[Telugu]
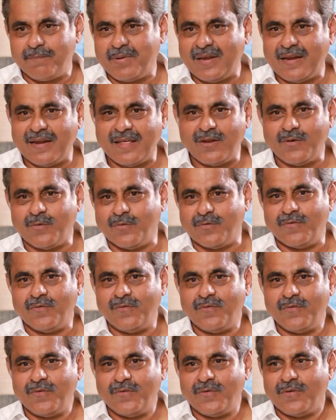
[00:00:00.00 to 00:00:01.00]
పిల్లలు
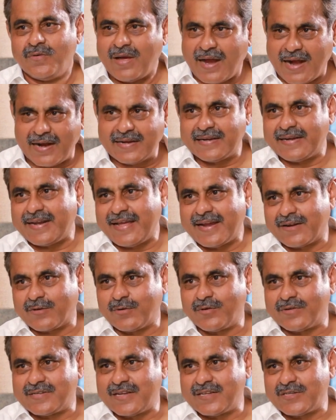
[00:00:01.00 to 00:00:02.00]

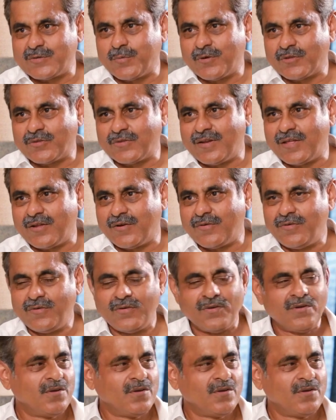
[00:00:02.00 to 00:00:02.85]
హార్ట్అటాక్తో చచ్చిపోతున్నారు